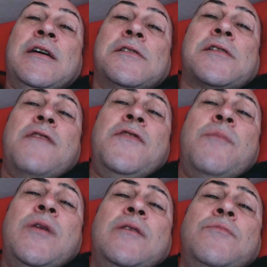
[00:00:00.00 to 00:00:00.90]
Sen
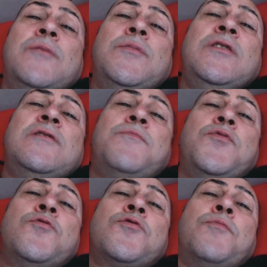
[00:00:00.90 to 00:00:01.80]
de benim gibi
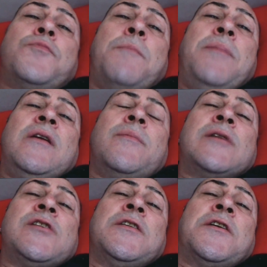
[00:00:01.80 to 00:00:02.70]
gidip Ürgüp'te peri
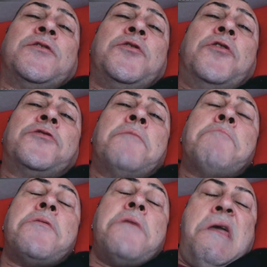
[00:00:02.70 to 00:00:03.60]
bacalarını
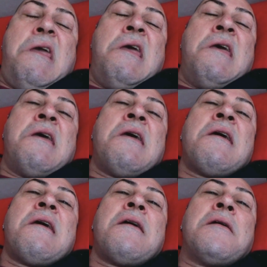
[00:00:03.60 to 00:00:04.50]
gördün mü?
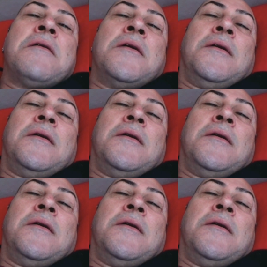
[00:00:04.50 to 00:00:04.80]
Ya.